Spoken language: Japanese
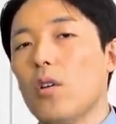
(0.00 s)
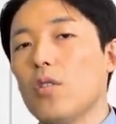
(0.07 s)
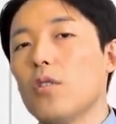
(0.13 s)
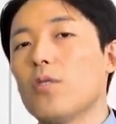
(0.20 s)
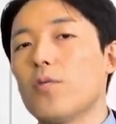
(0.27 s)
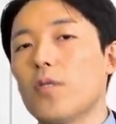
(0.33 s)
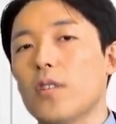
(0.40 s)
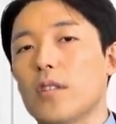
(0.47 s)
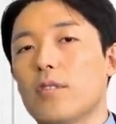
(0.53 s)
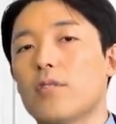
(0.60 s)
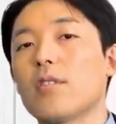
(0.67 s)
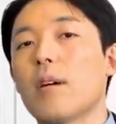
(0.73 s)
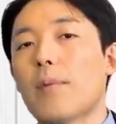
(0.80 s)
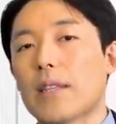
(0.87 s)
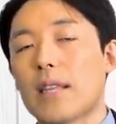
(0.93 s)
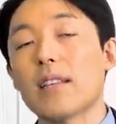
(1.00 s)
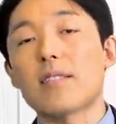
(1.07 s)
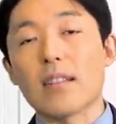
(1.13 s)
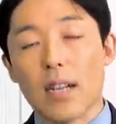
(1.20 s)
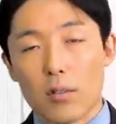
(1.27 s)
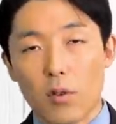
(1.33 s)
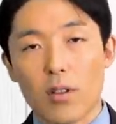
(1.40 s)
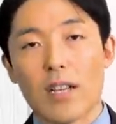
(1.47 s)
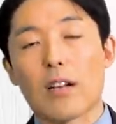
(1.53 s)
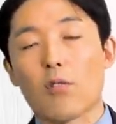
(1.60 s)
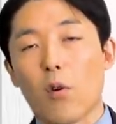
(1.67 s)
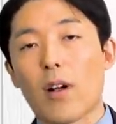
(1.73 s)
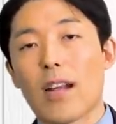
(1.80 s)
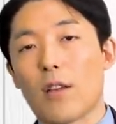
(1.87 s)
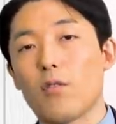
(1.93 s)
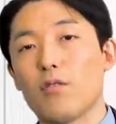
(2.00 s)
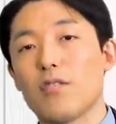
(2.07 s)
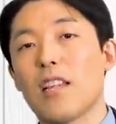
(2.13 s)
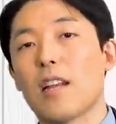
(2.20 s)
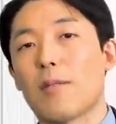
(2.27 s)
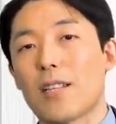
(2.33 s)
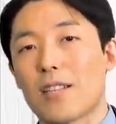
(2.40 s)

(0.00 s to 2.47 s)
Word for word: いうふうにすれば、テスラがとにかくお金を生んでれば